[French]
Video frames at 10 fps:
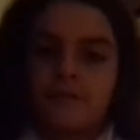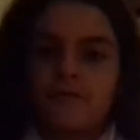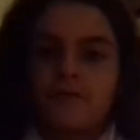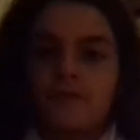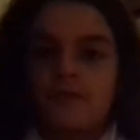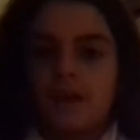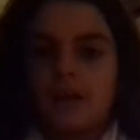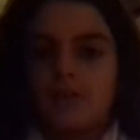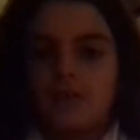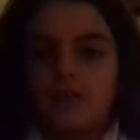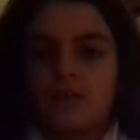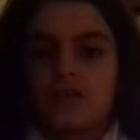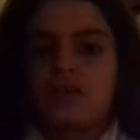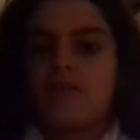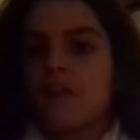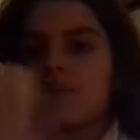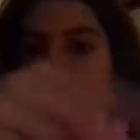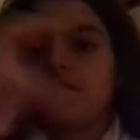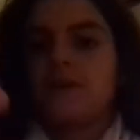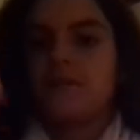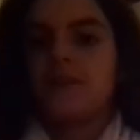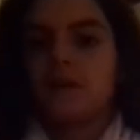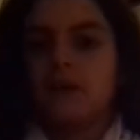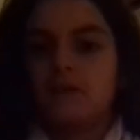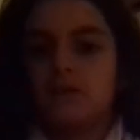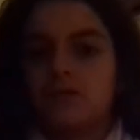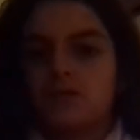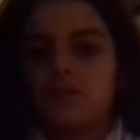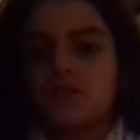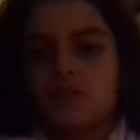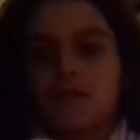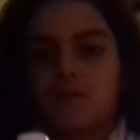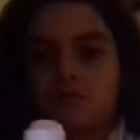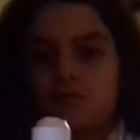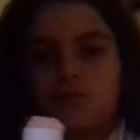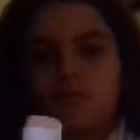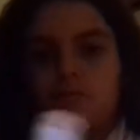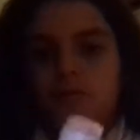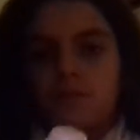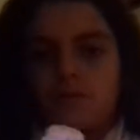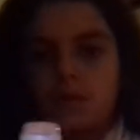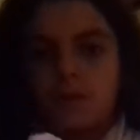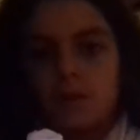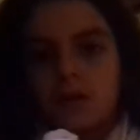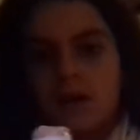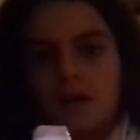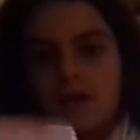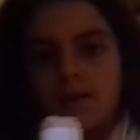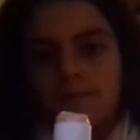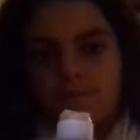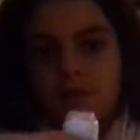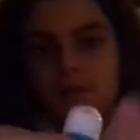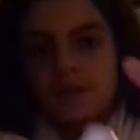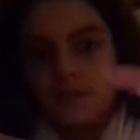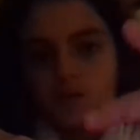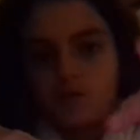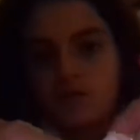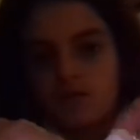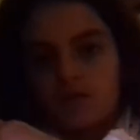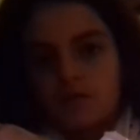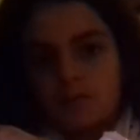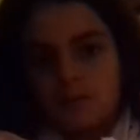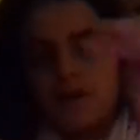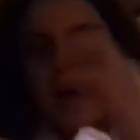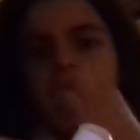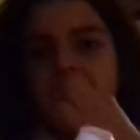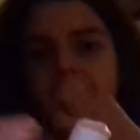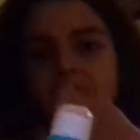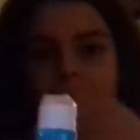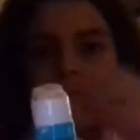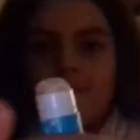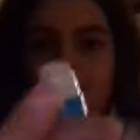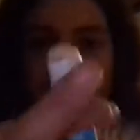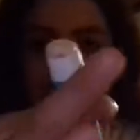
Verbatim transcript: Donc je vais l'ouvrir. Donc euh, j'ai fait un petit, des petits contours aussi avec mon couteau pour que Déjà, ça se je le remets droit. Ah, ça colle.